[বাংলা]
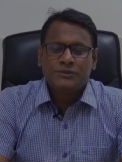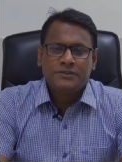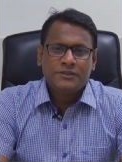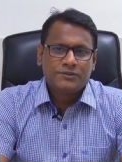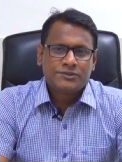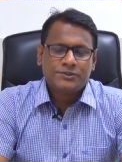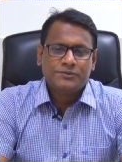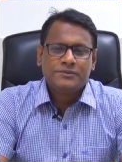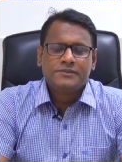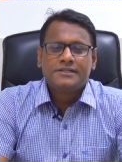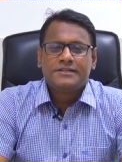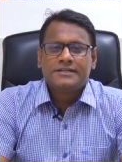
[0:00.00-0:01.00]
সুধী
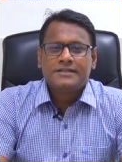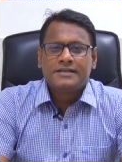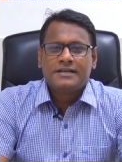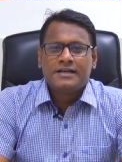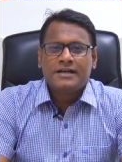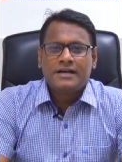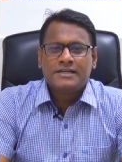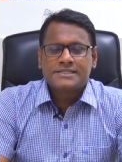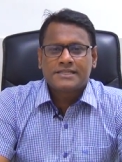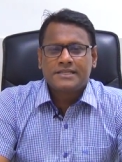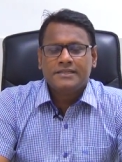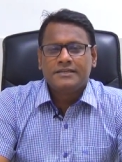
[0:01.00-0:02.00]
দর্শক
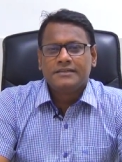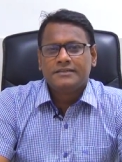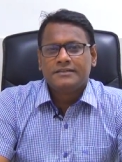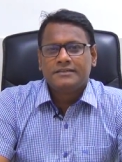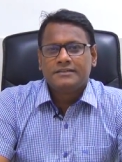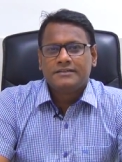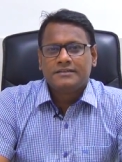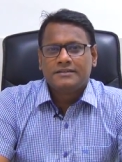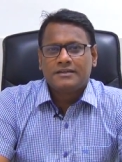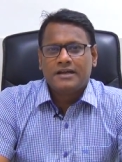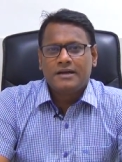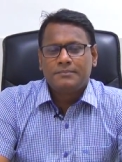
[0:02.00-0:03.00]
আজকে
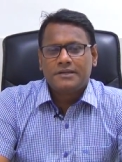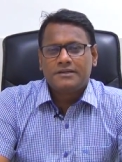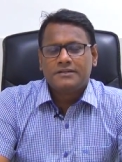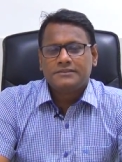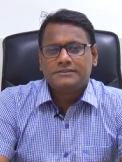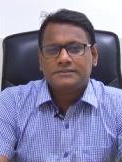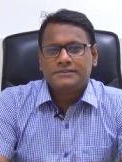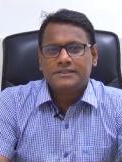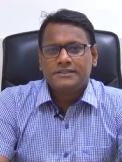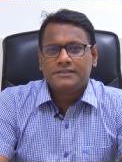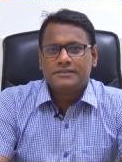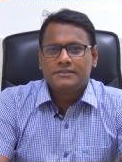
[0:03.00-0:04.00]
আমরা
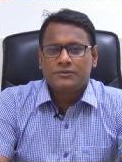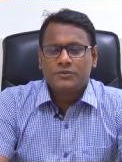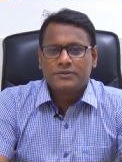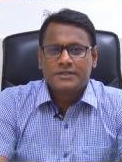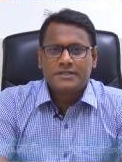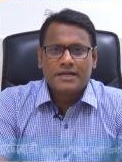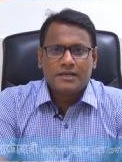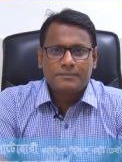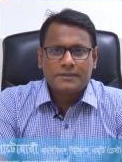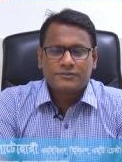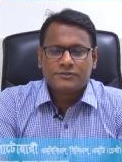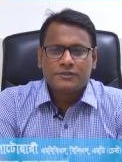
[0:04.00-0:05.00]
যে রোগটি নিয়ে
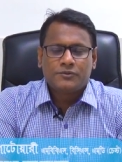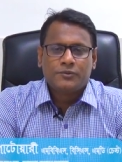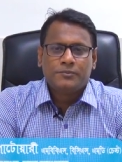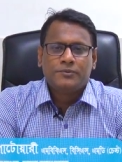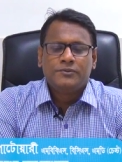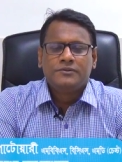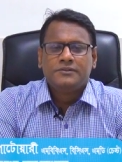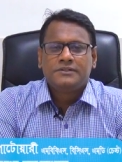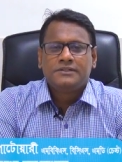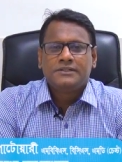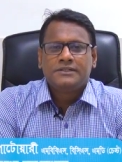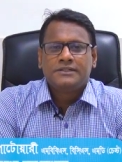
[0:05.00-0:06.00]
আলাপ আলোচনা করব
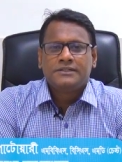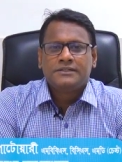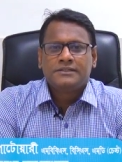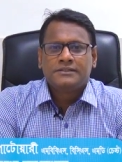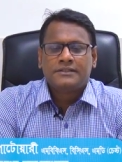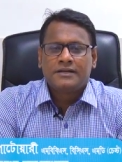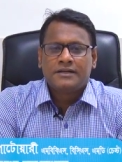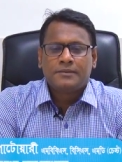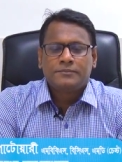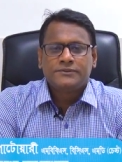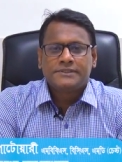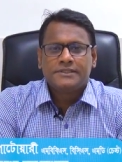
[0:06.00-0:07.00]
তার
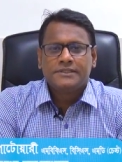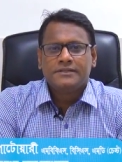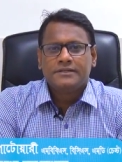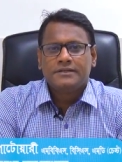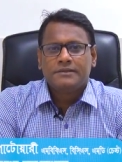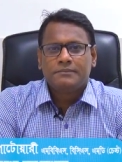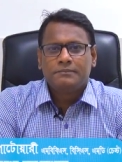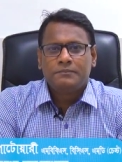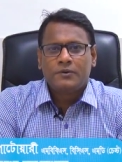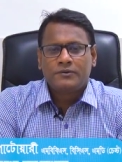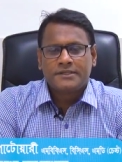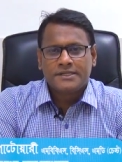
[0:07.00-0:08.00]
নাম হচ্ছে
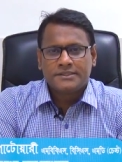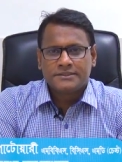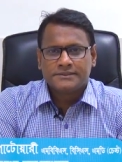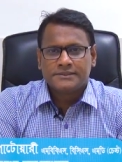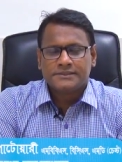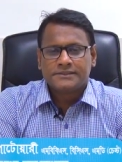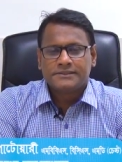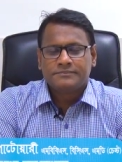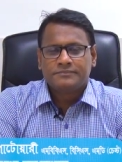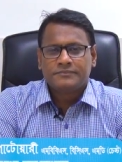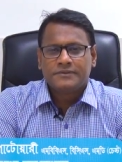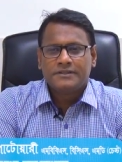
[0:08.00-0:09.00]
ব্রনকিয়াকটেসিস
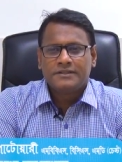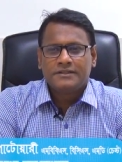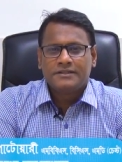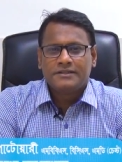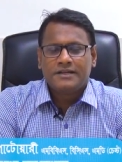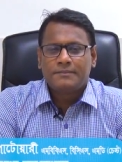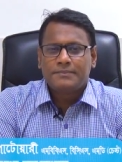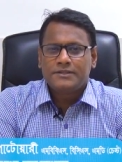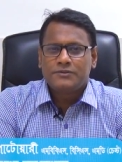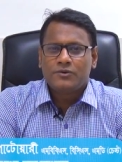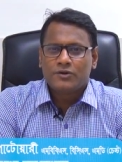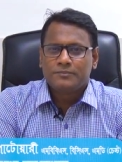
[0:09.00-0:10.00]
নামটা
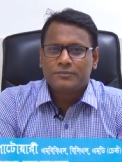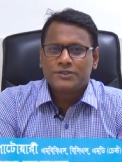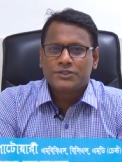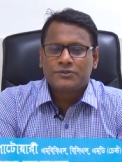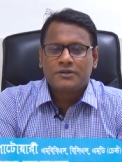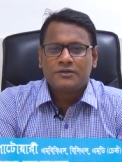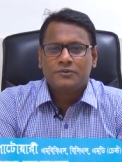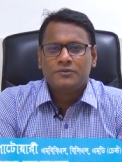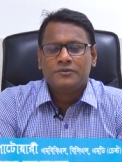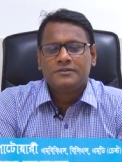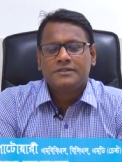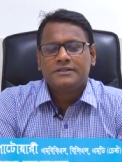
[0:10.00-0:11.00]
একটু খটমটে শোনালেও
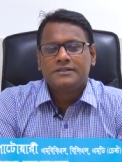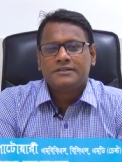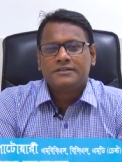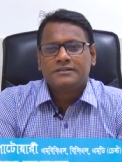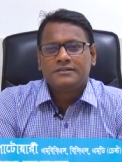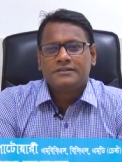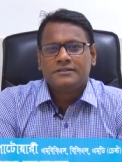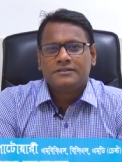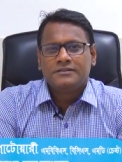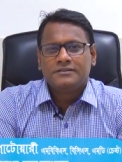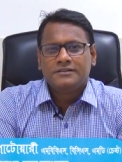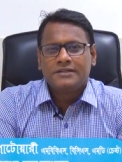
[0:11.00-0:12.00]

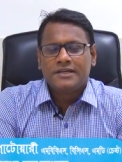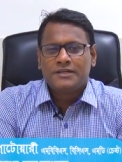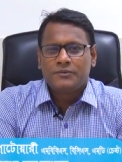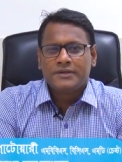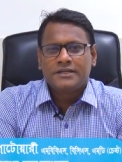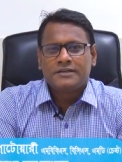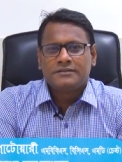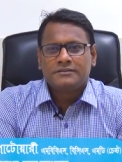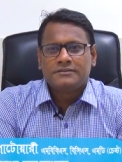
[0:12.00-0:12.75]
এই রোগের